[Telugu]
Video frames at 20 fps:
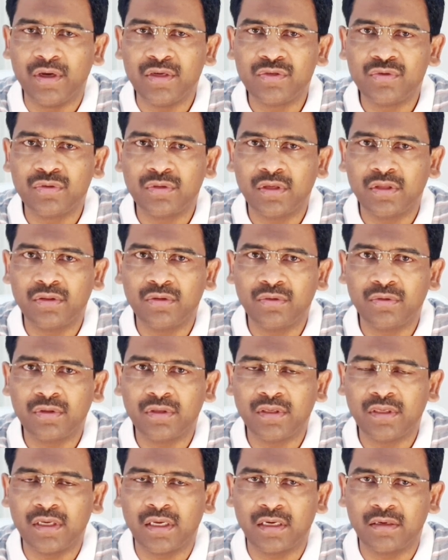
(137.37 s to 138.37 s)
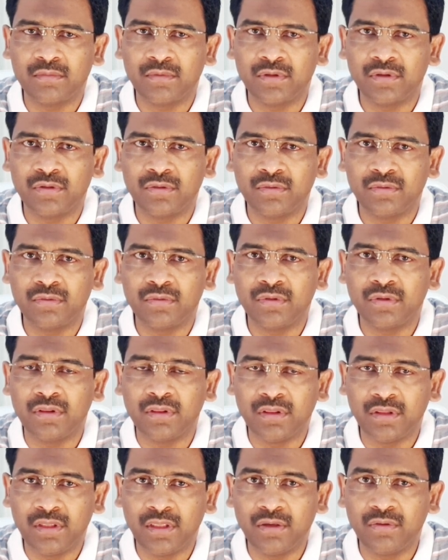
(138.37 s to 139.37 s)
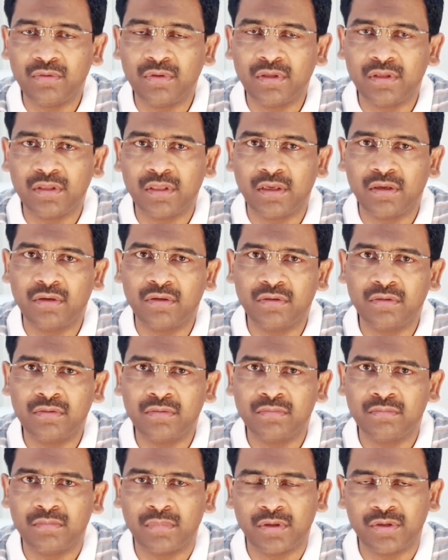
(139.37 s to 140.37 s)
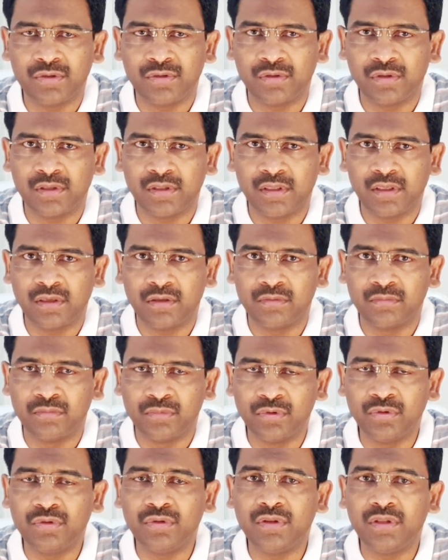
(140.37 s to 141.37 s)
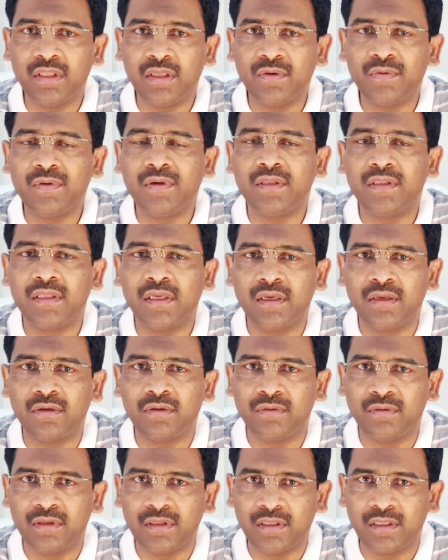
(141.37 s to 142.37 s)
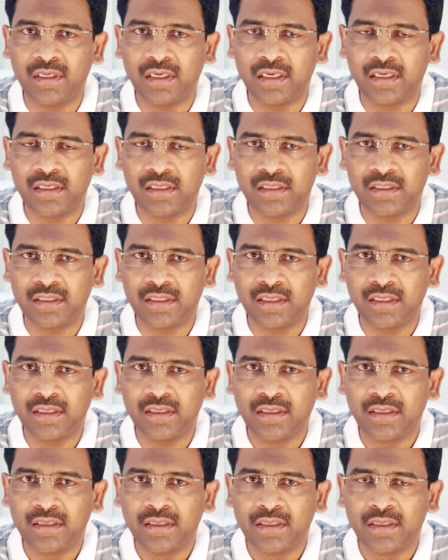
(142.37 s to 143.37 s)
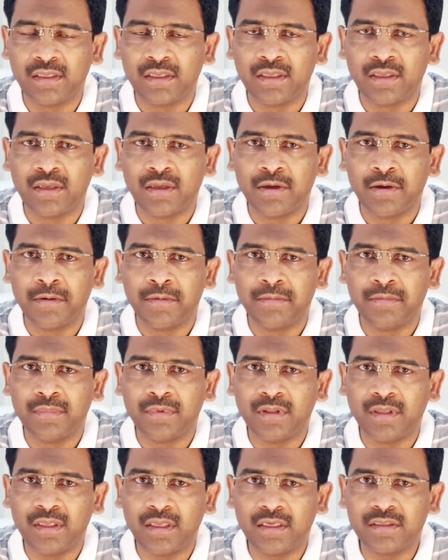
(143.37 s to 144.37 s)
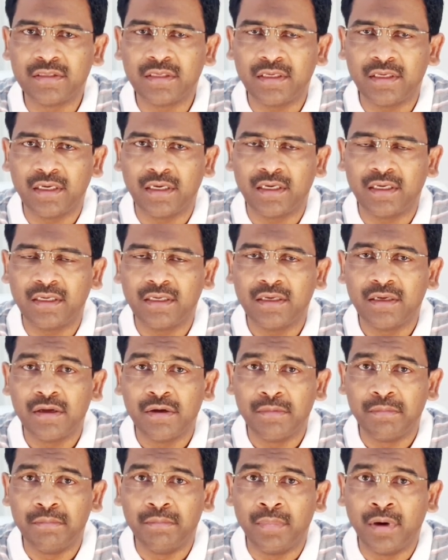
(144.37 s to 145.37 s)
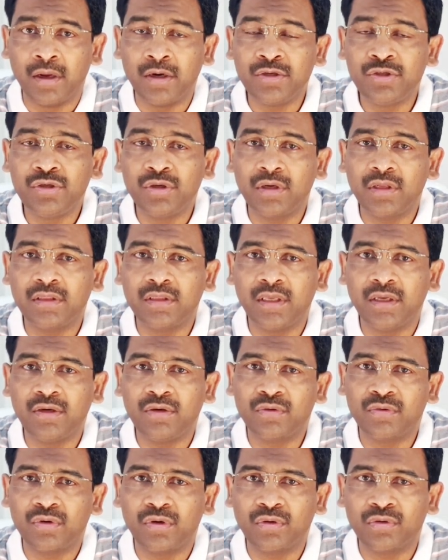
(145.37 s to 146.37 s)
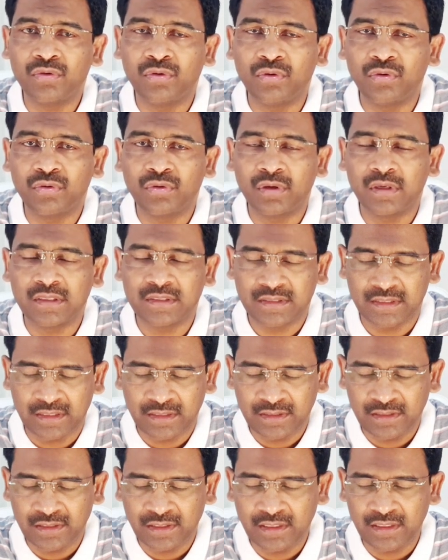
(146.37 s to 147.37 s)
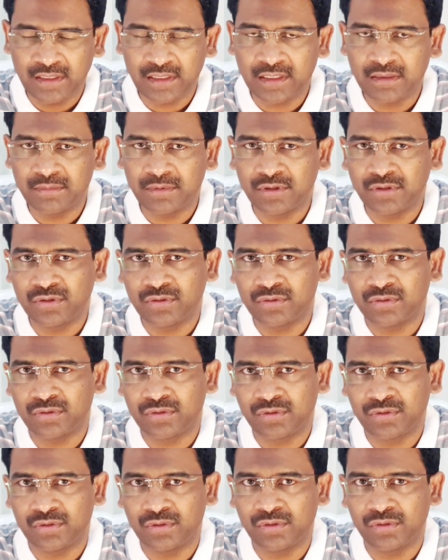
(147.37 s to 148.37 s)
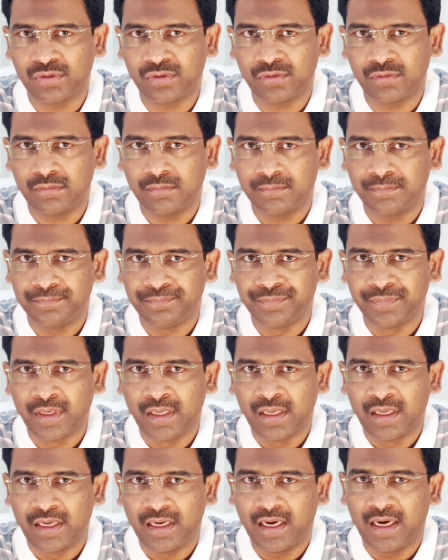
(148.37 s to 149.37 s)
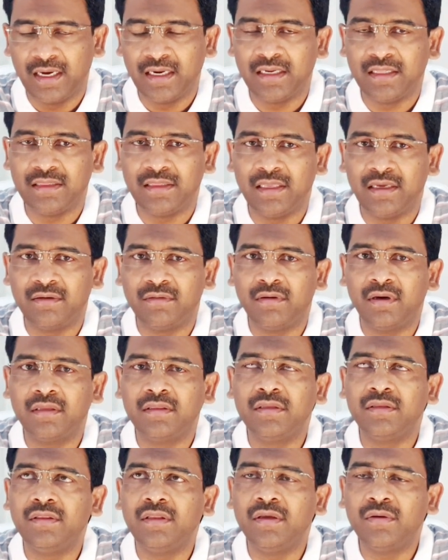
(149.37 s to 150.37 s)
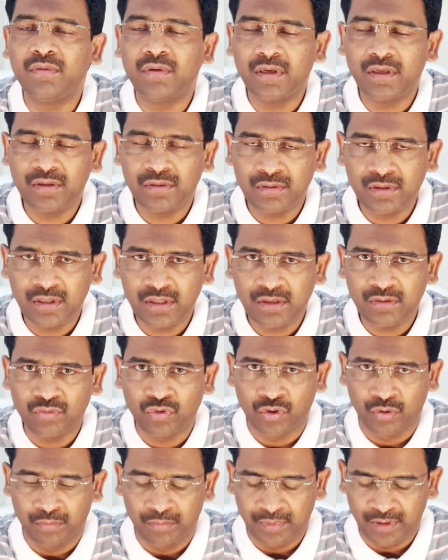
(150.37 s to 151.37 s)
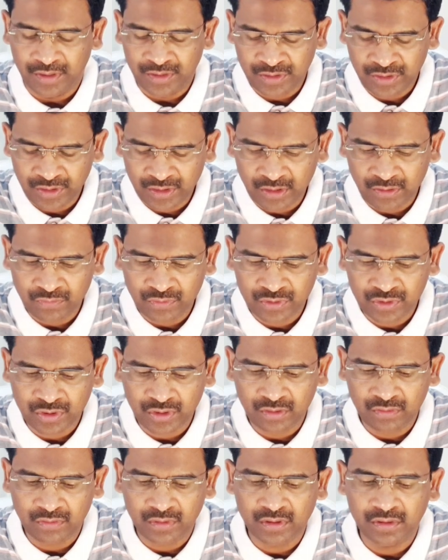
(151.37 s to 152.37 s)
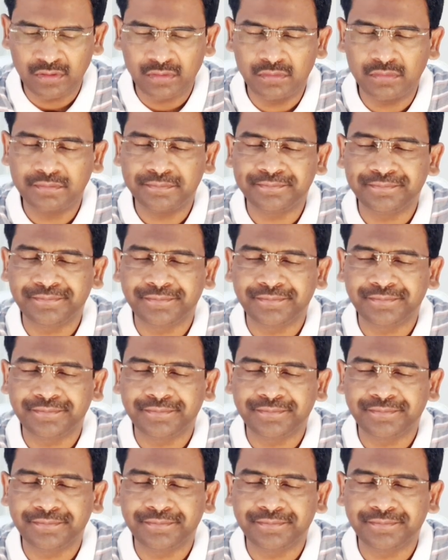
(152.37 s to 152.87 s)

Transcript: వయసునందు జ్ఞానమందు దేవుని దయలో మనుషుల దయలో ముందు దేవుని దయలో ఎదగాలి అంటే ఏసయ్య మనుషుల దయను కూడా కోరుకున్న సత్యాన్ని ఇక్కడ మనం చూ చూడొచ్చు ఆయన దేవాతి దేవుడై ఉండి ఒక మనిషిగా వచ్చిన వాడు